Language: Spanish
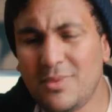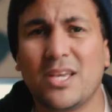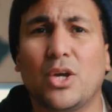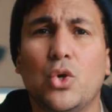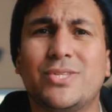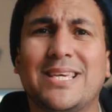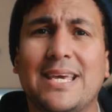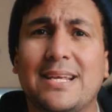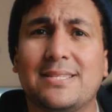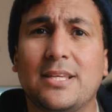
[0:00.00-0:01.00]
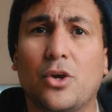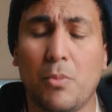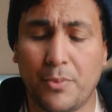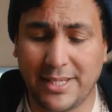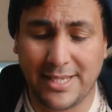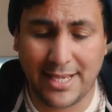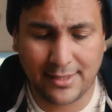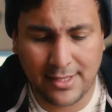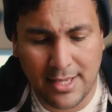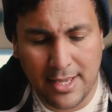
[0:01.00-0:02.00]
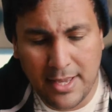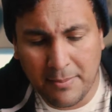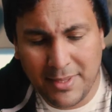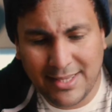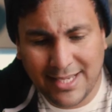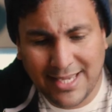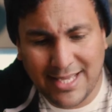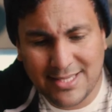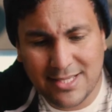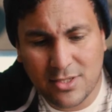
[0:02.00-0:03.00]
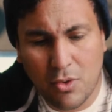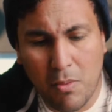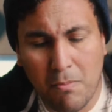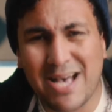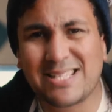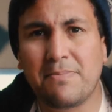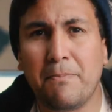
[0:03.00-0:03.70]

Glossy quiere decir como brillante, mientras que este es como más